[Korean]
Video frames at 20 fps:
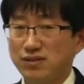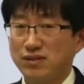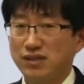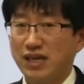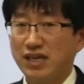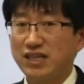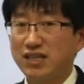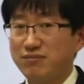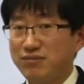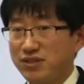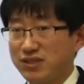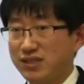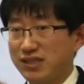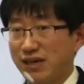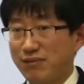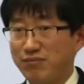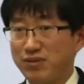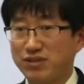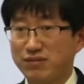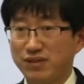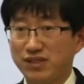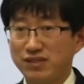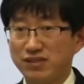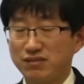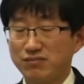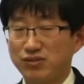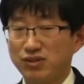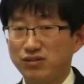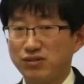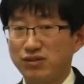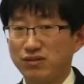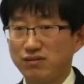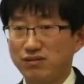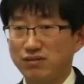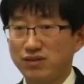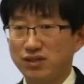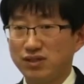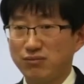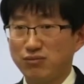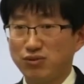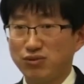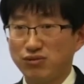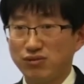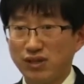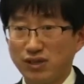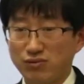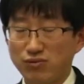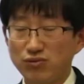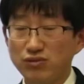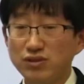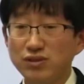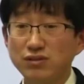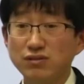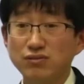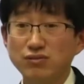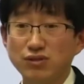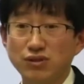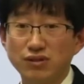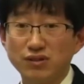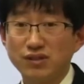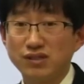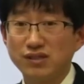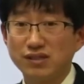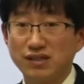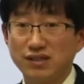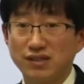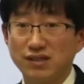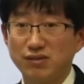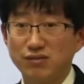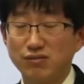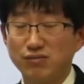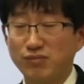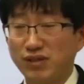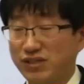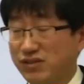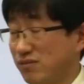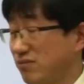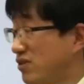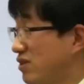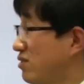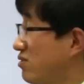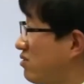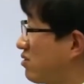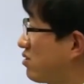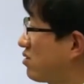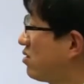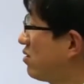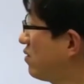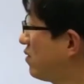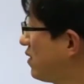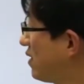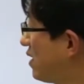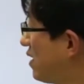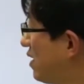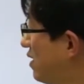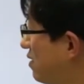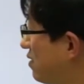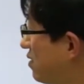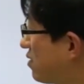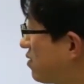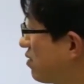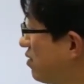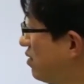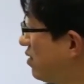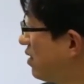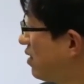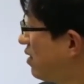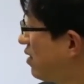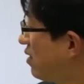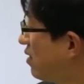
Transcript: IMCC는 앞에서 말씀드렸던 기본적으로 다 통신으로 연결이 된다고 말씀드렸었죠. 그래서